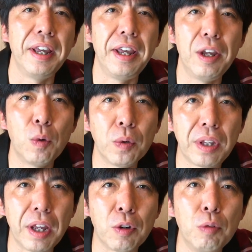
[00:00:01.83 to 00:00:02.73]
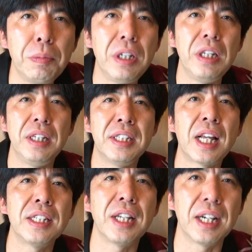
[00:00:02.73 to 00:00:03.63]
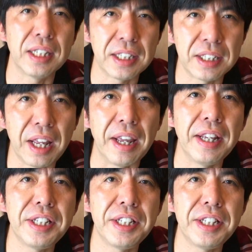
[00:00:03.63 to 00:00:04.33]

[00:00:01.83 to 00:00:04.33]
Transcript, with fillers: えー、大手コンビニ3社がですね、